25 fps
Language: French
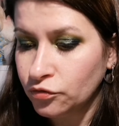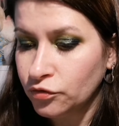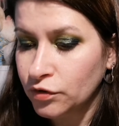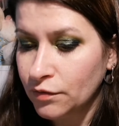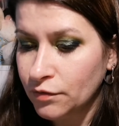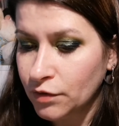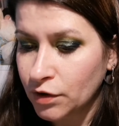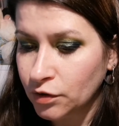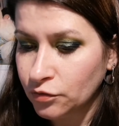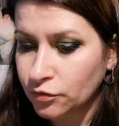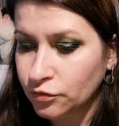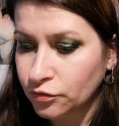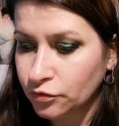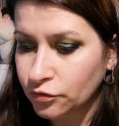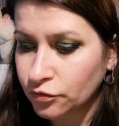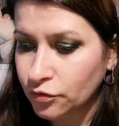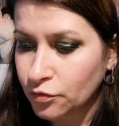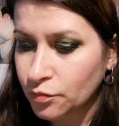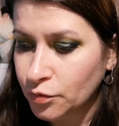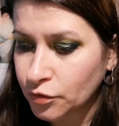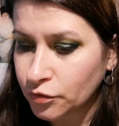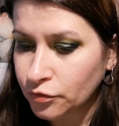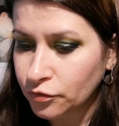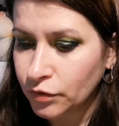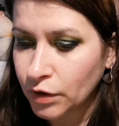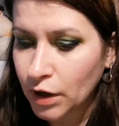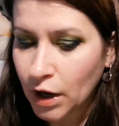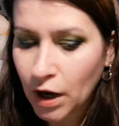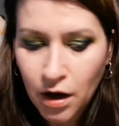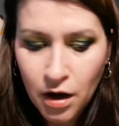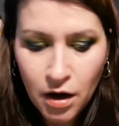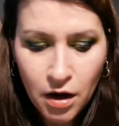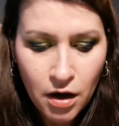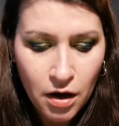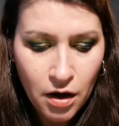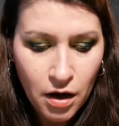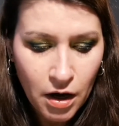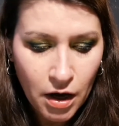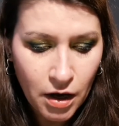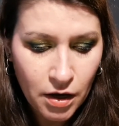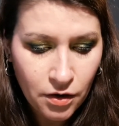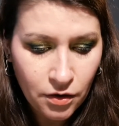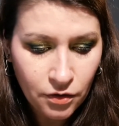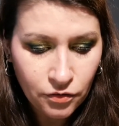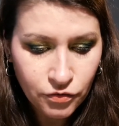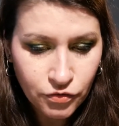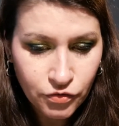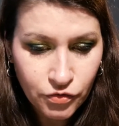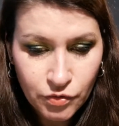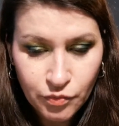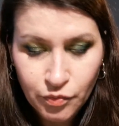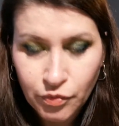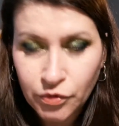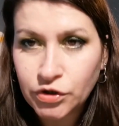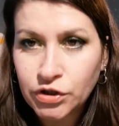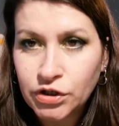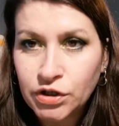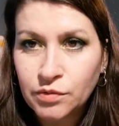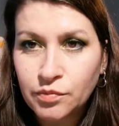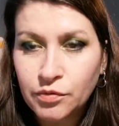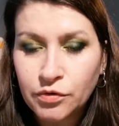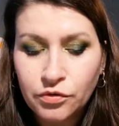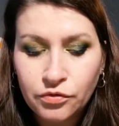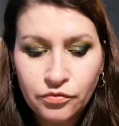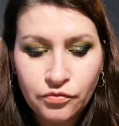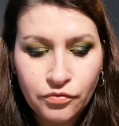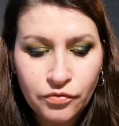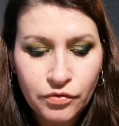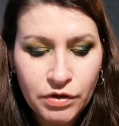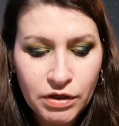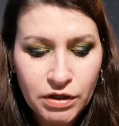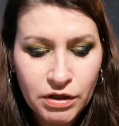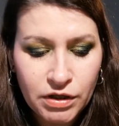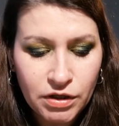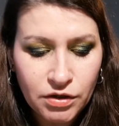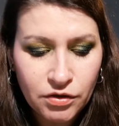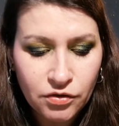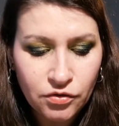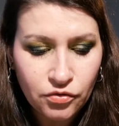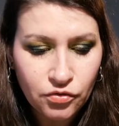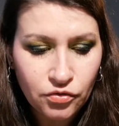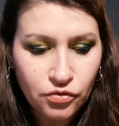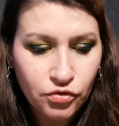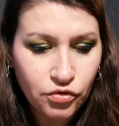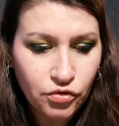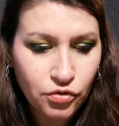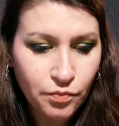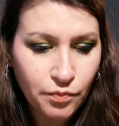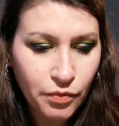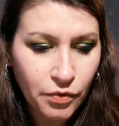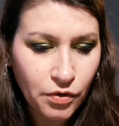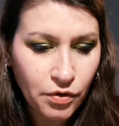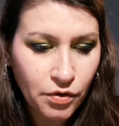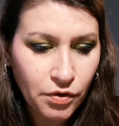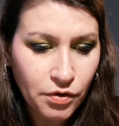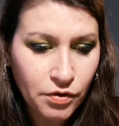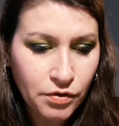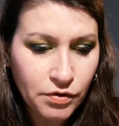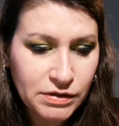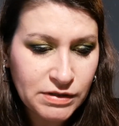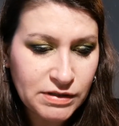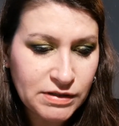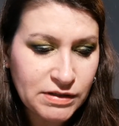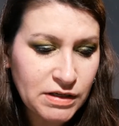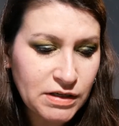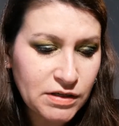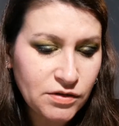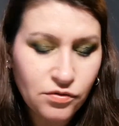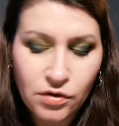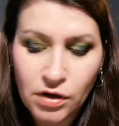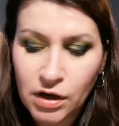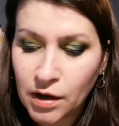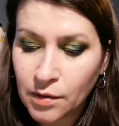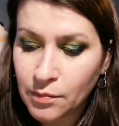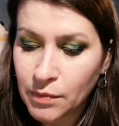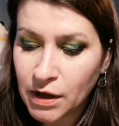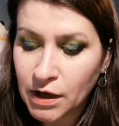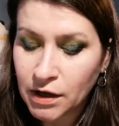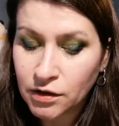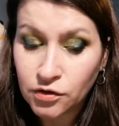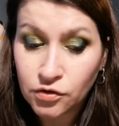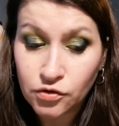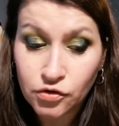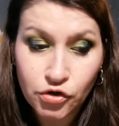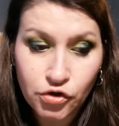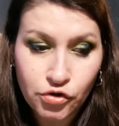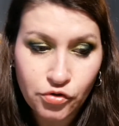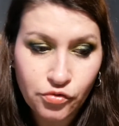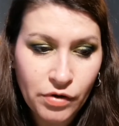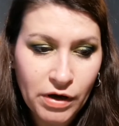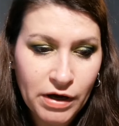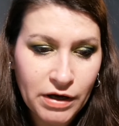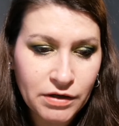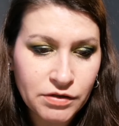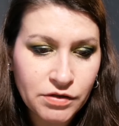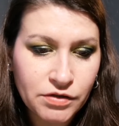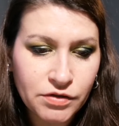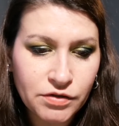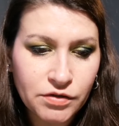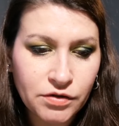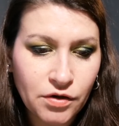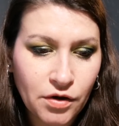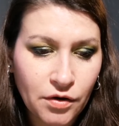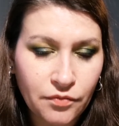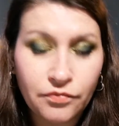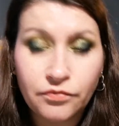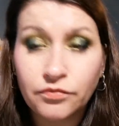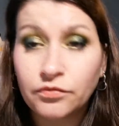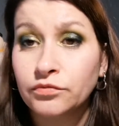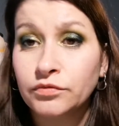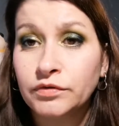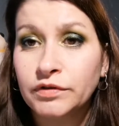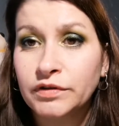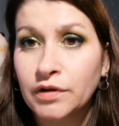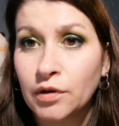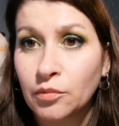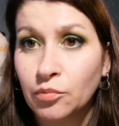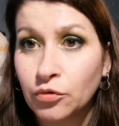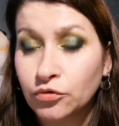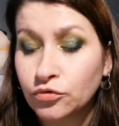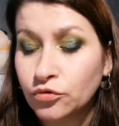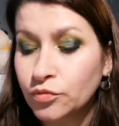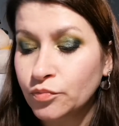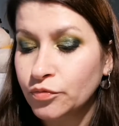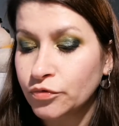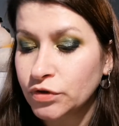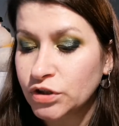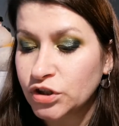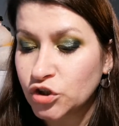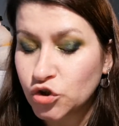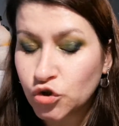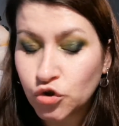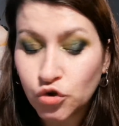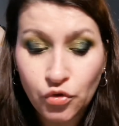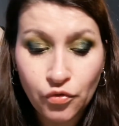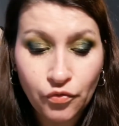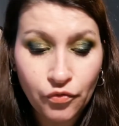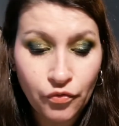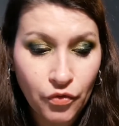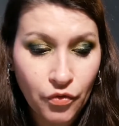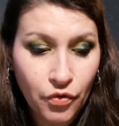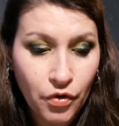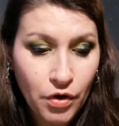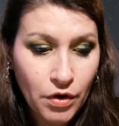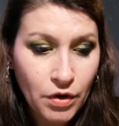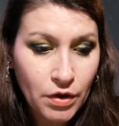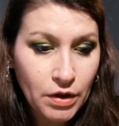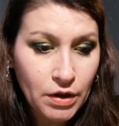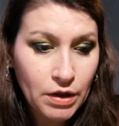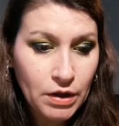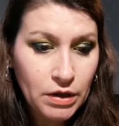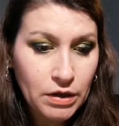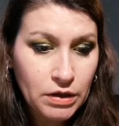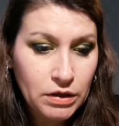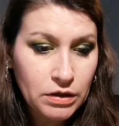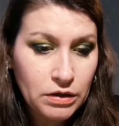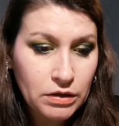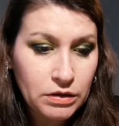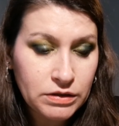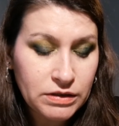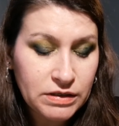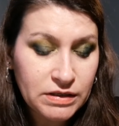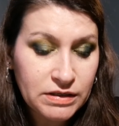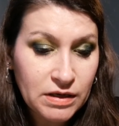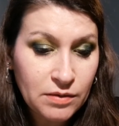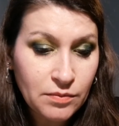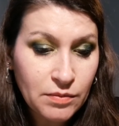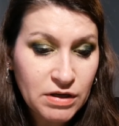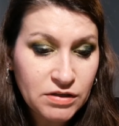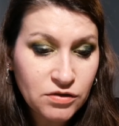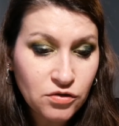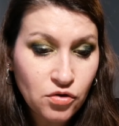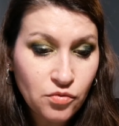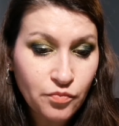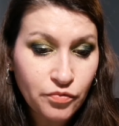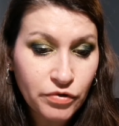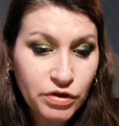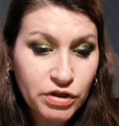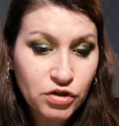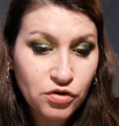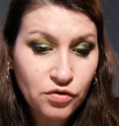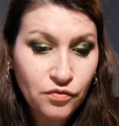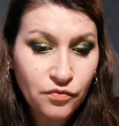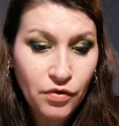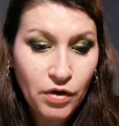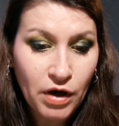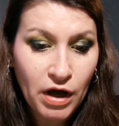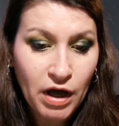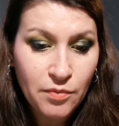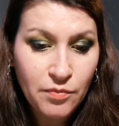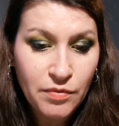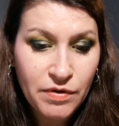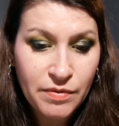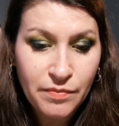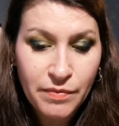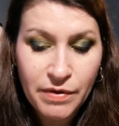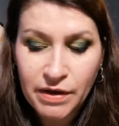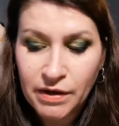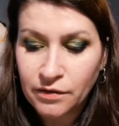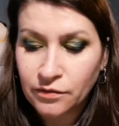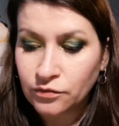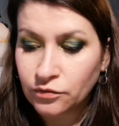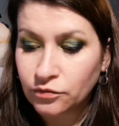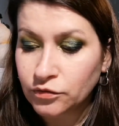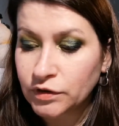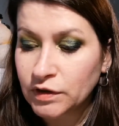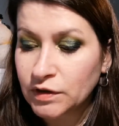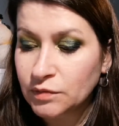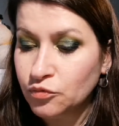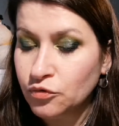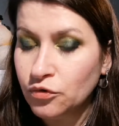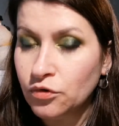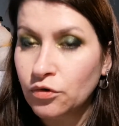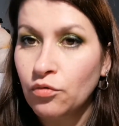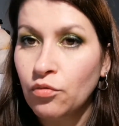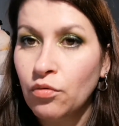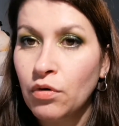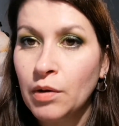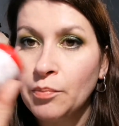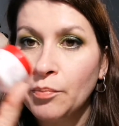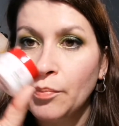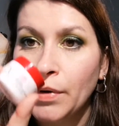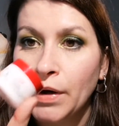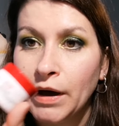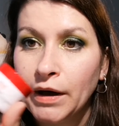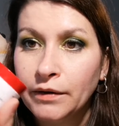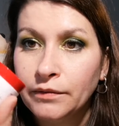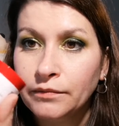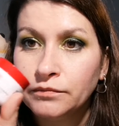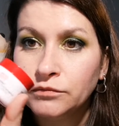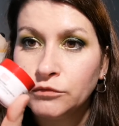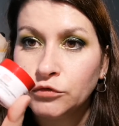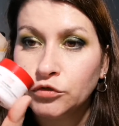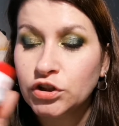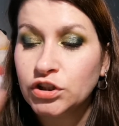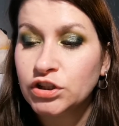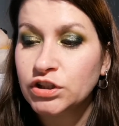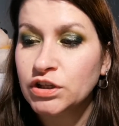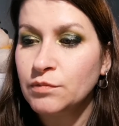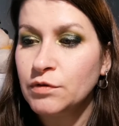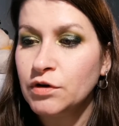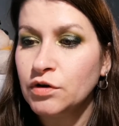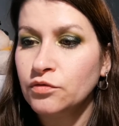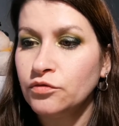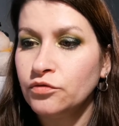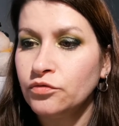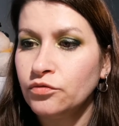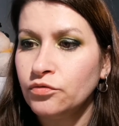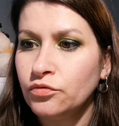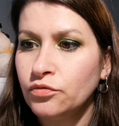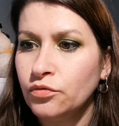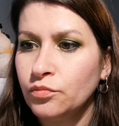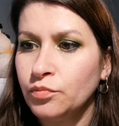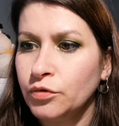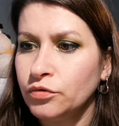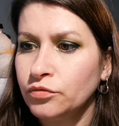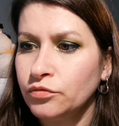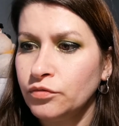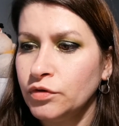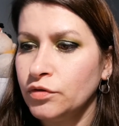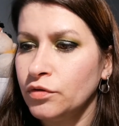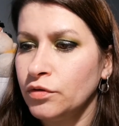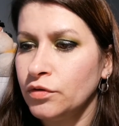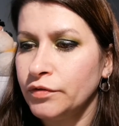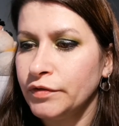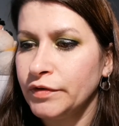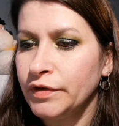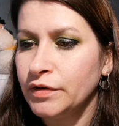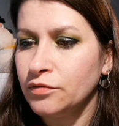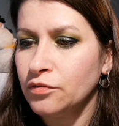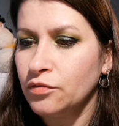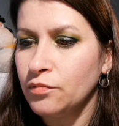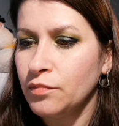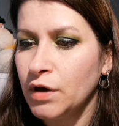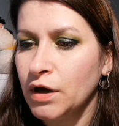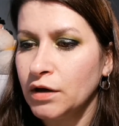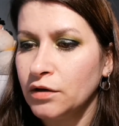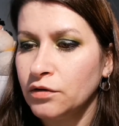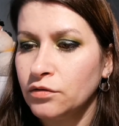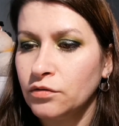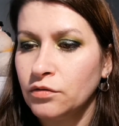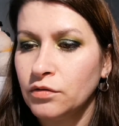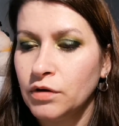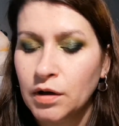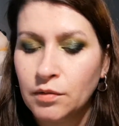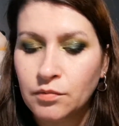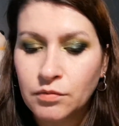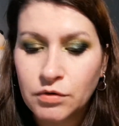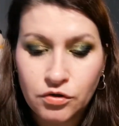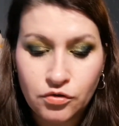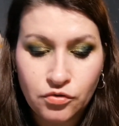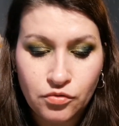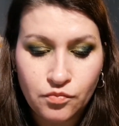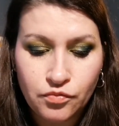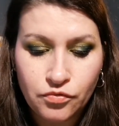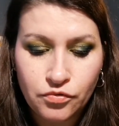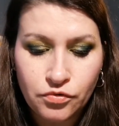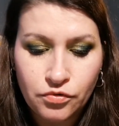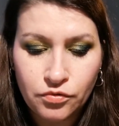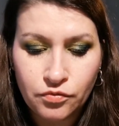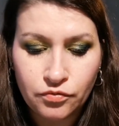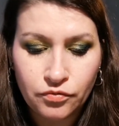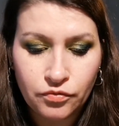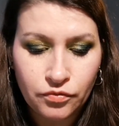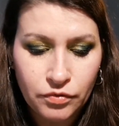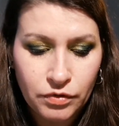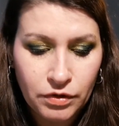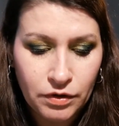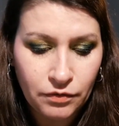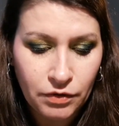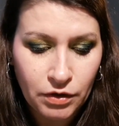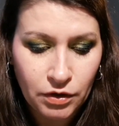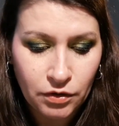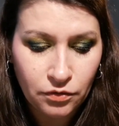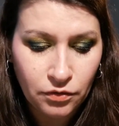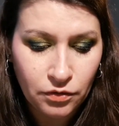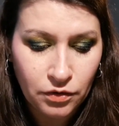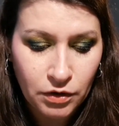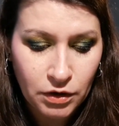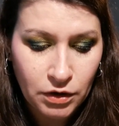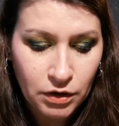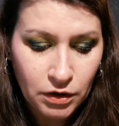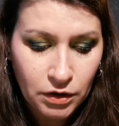d'avoir reçu ce produit-là. Alors ensuite, prochain produit que je prends, c'est de la marque Schwarzkopf. Donc c'est un produit pour les cheveux. Euh, c'est un masque pour les cheveux abîmés, donc ça pourquoi pas. Donc j'ai jamais reçu produit de cette marque là, mais je suis plutôt contente euh,